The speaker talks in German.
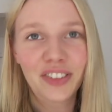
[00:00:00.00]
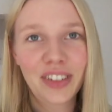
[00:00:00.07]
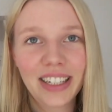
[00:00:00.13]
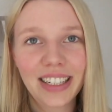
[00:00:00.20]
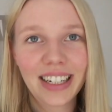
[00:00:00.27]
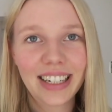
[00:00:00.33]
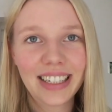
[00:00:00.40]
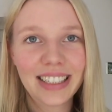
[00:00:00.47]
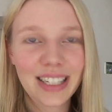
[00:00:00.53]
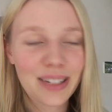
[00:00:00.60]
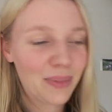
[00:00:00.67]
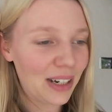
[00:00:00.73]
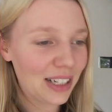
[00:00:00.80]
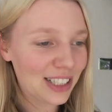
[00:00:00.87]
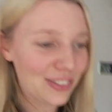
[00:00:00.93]
Frieda redet
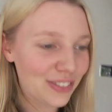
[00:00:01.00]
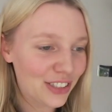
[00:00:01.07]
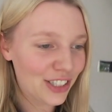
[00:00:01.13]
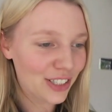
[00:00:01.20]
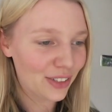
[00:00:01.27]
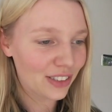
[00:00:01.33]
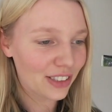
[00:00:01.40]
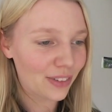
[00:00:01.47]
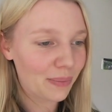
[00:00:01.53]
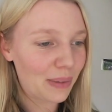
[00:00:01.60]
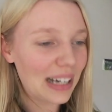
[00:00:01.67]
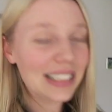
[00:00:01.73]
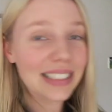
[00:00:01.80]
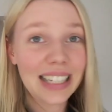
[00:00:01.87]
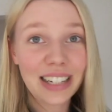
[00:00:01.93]
immer dazwischen und
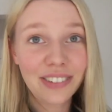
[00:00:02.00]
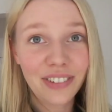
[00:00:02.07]
sobald ich